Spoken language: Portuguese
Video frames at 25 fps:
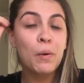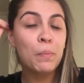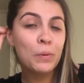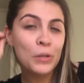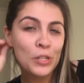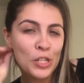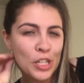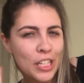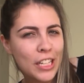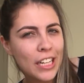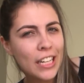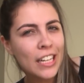Eu
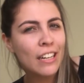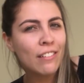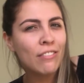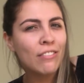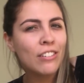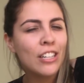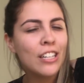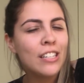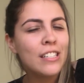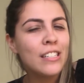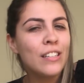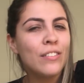podia estar
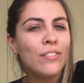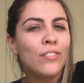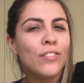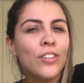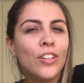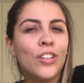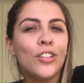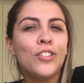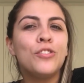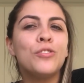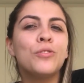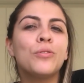gravando esse
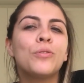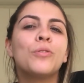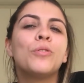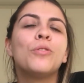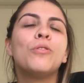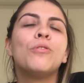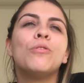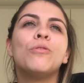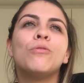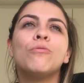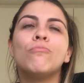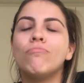vídeo
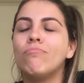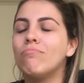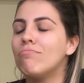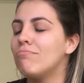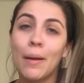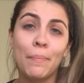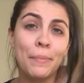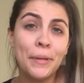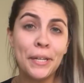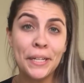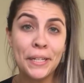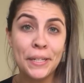com
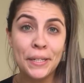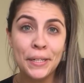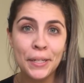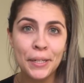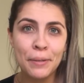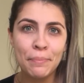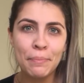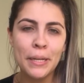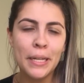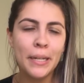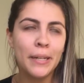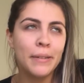a minha
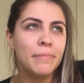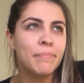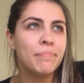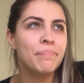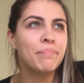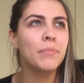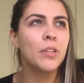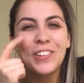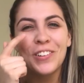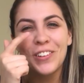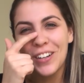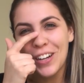câmera,
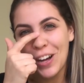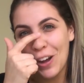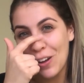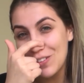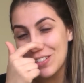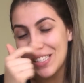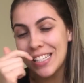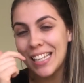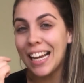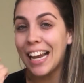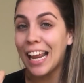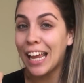um
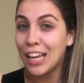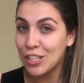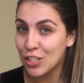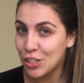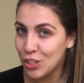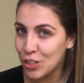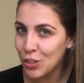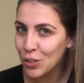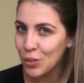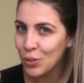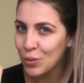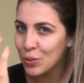local
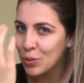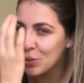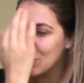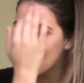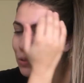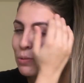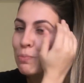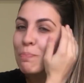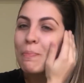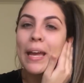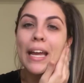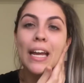
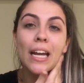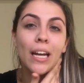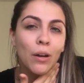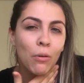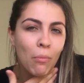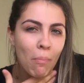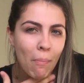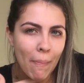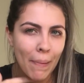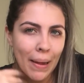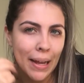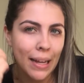silencioso, bem
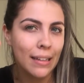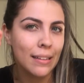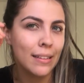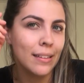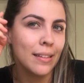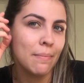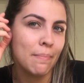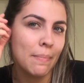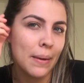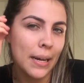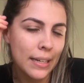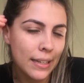
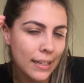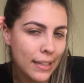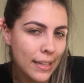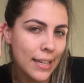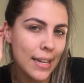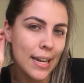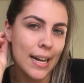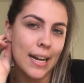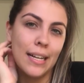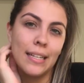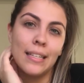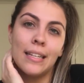arrumada,
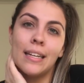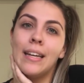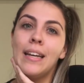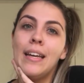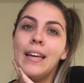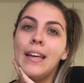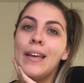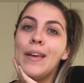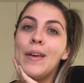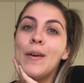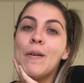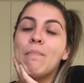maquiada,
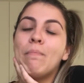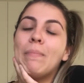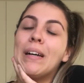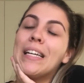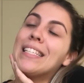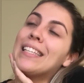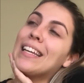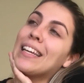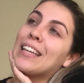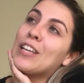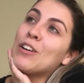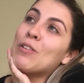
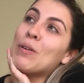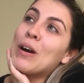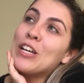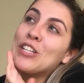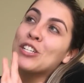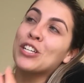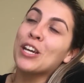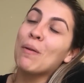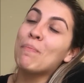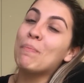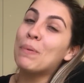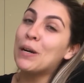mas é que eu
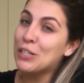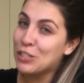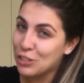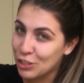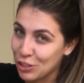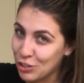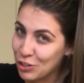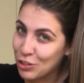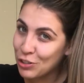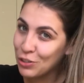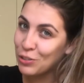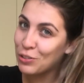acho que a
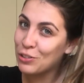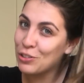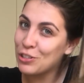partir de